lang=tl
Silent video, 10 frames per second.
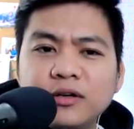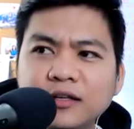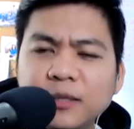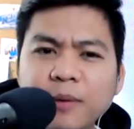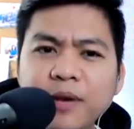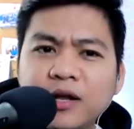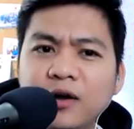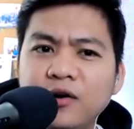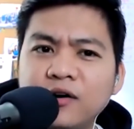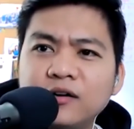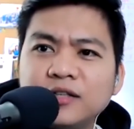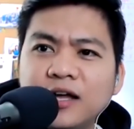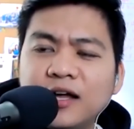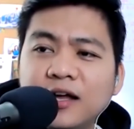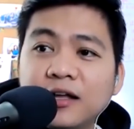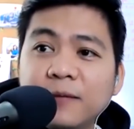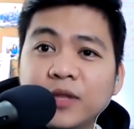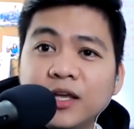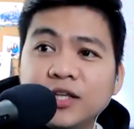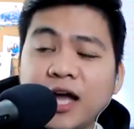Nagbablog ako, nag
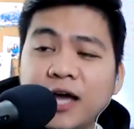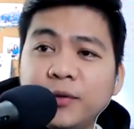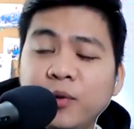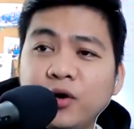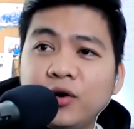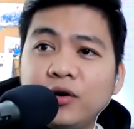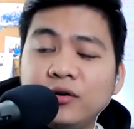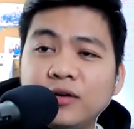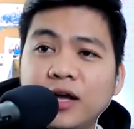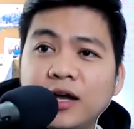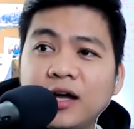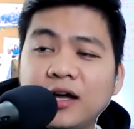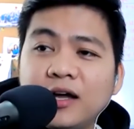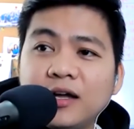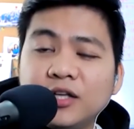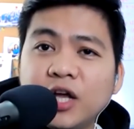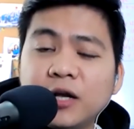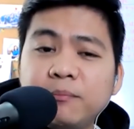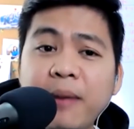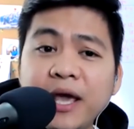nag-ano po ako, uh,
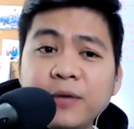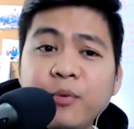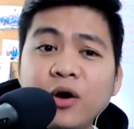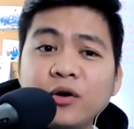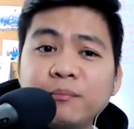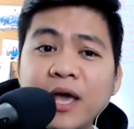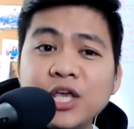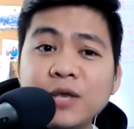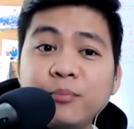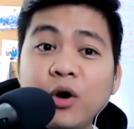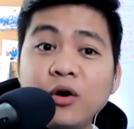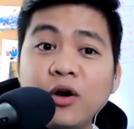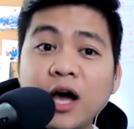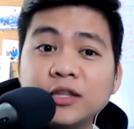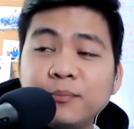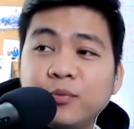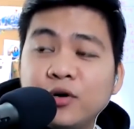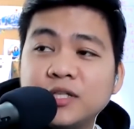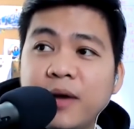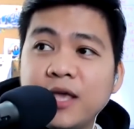nagbabike po ako, biking po ako, active po
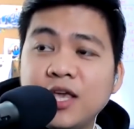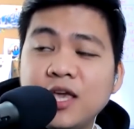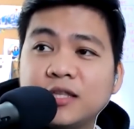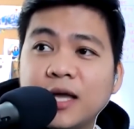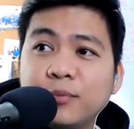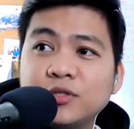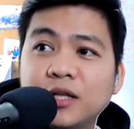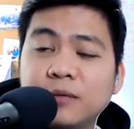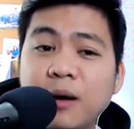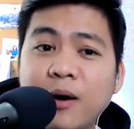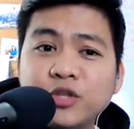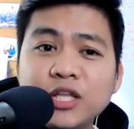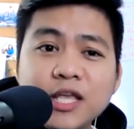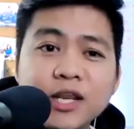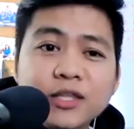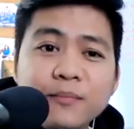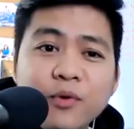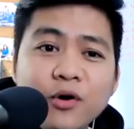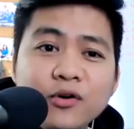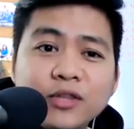ako sa biking, tapos nagma-mountaineering din po
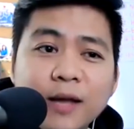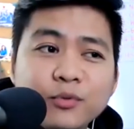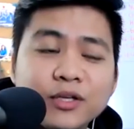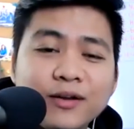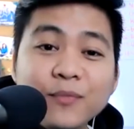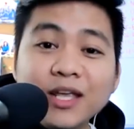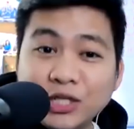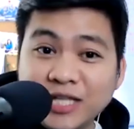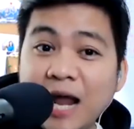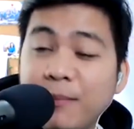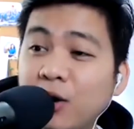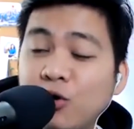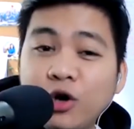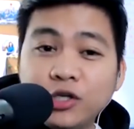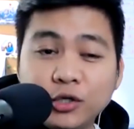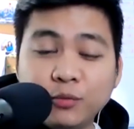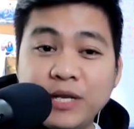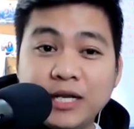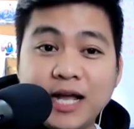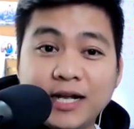ako, tapos tapos nalaman ko kung ano-anong
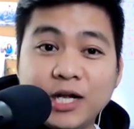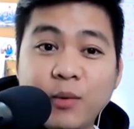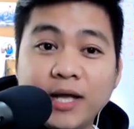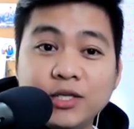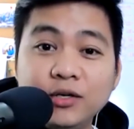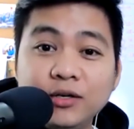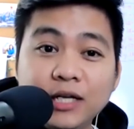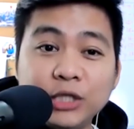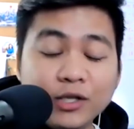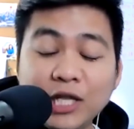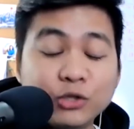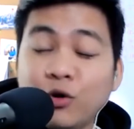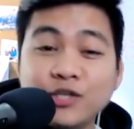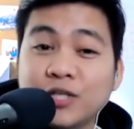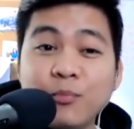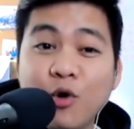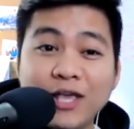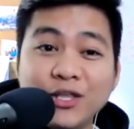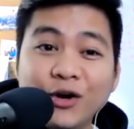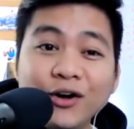pinaggagawa nyo. Lit, lito kayo sa
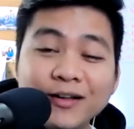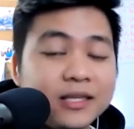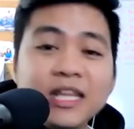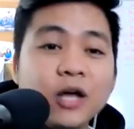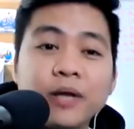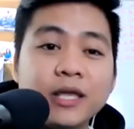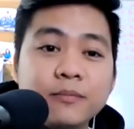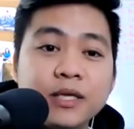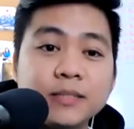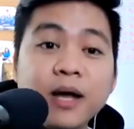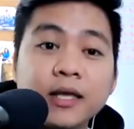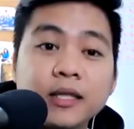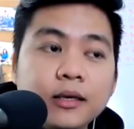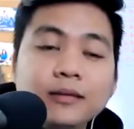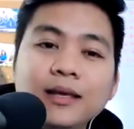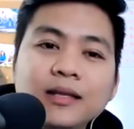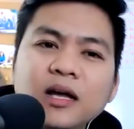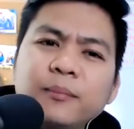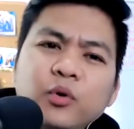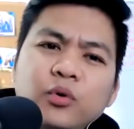buhay nyo. hindi na ako mag-invest. Bakit? Eh, hindi ka
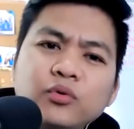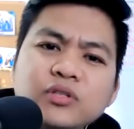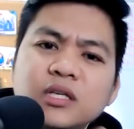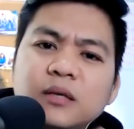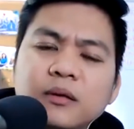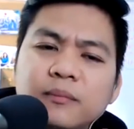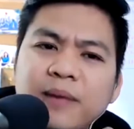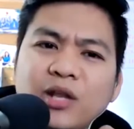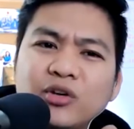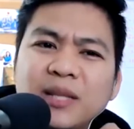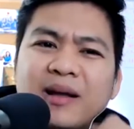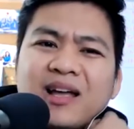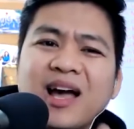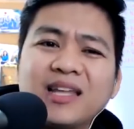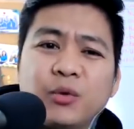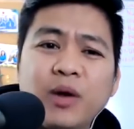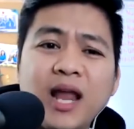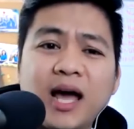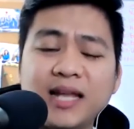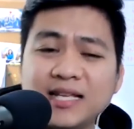nakapokus eh. Paano kita
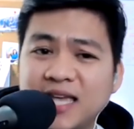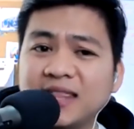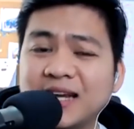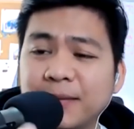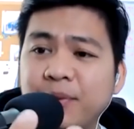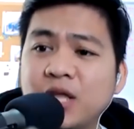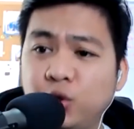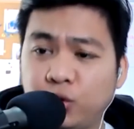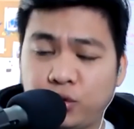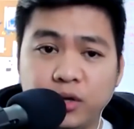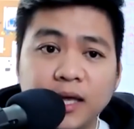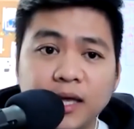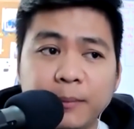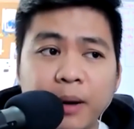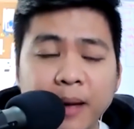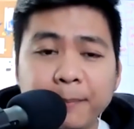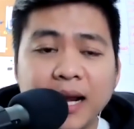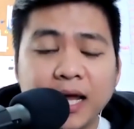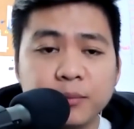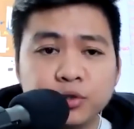pagkakatiwalaan as entrepreneur na
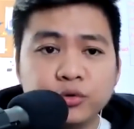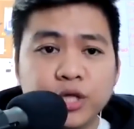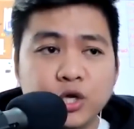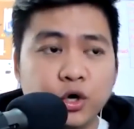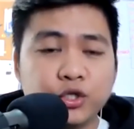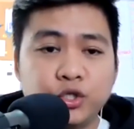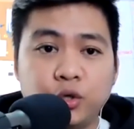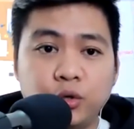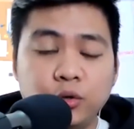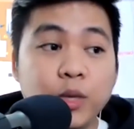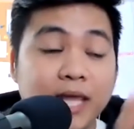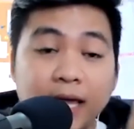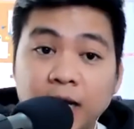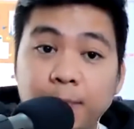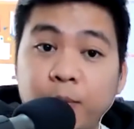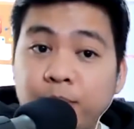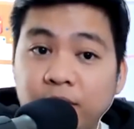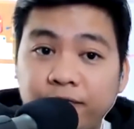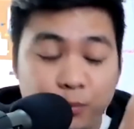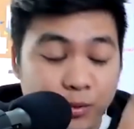mapapalaki mo tong negosyo with the help of the
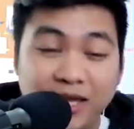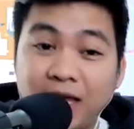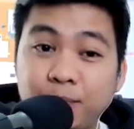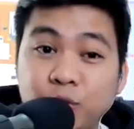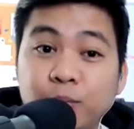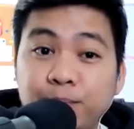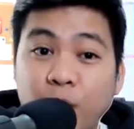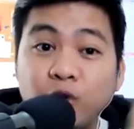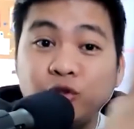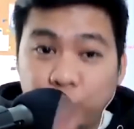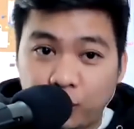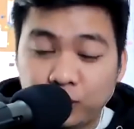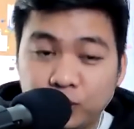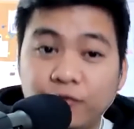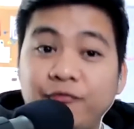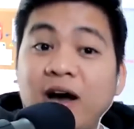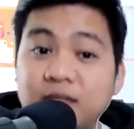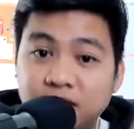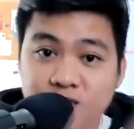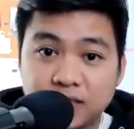with the help ng pondo, ng
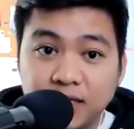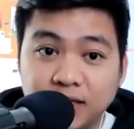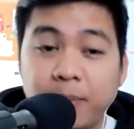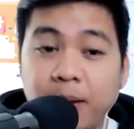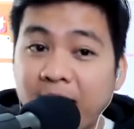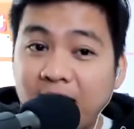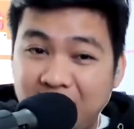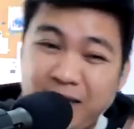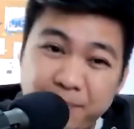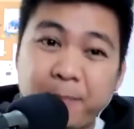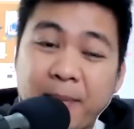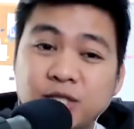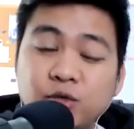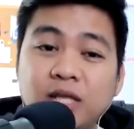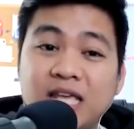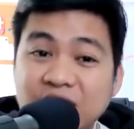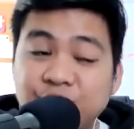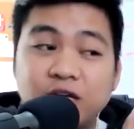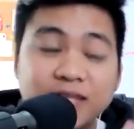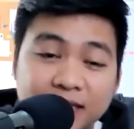funds na ipapa, ipapasok,
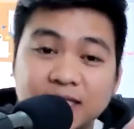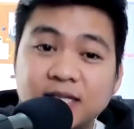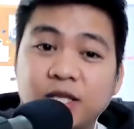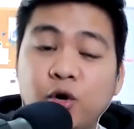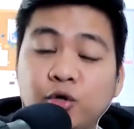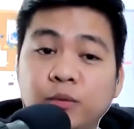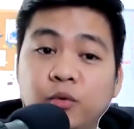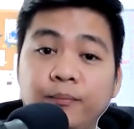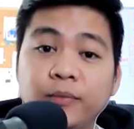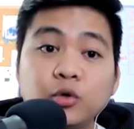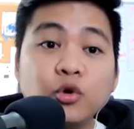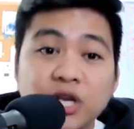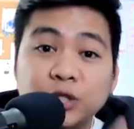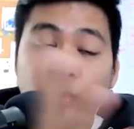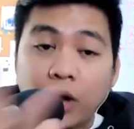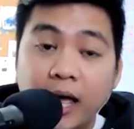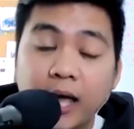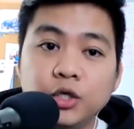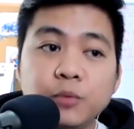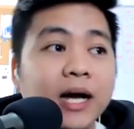i-inject natin sa negosyo mo kung lito ka.
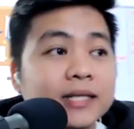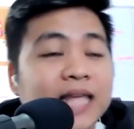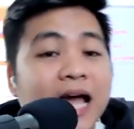Yung mga